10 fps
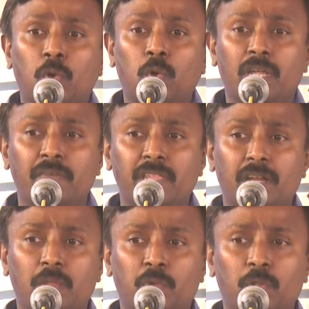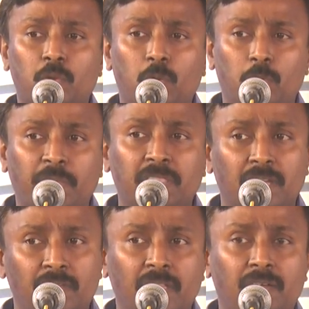நூறு கவிதை எழுதும் போது ஒரு ஒரு பத்து
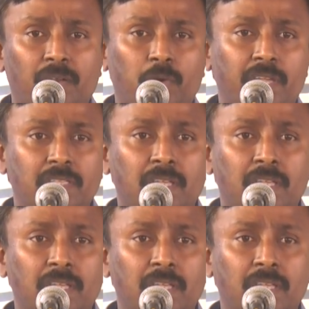கவிதையில் அவருடைய